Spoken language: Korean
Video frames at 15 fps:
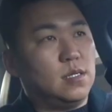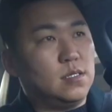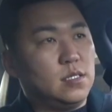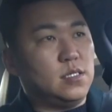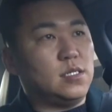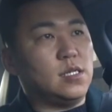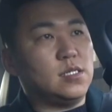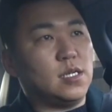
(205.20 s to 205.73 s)

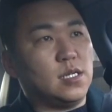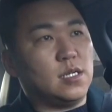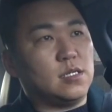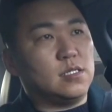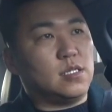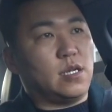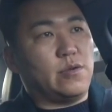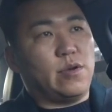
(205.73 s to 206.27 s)
디젤
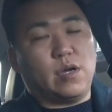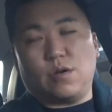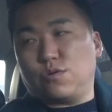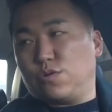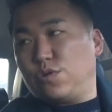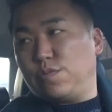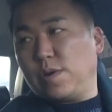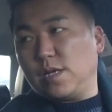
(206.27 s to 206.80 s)
차량을
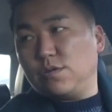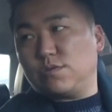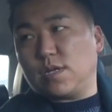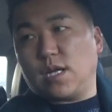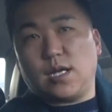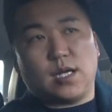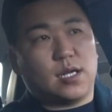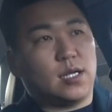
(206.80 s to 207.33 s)
제외하고
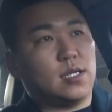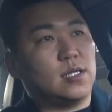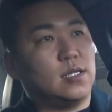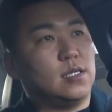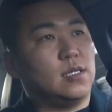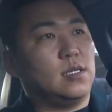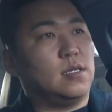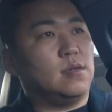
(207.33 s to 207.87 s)
휘발유나
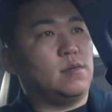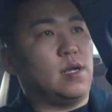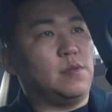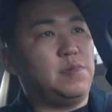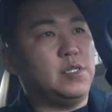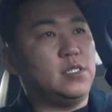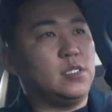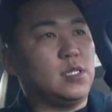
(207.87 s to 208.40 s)

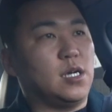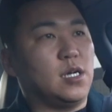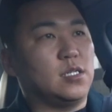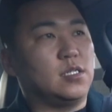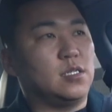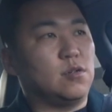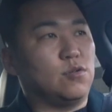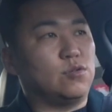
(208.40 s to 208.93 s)
엘피지 차
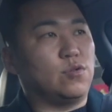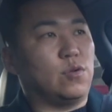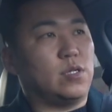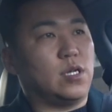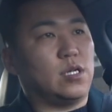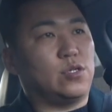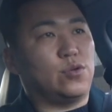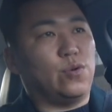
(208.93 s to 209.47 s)
같은 경우는
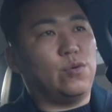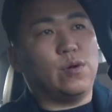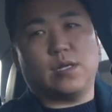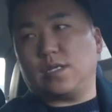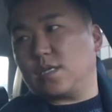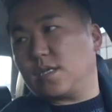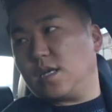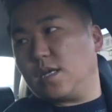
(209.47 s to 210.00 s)
워낙에
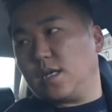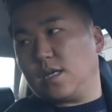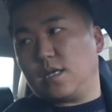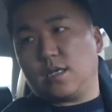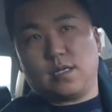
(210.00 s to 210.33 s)
조용하니까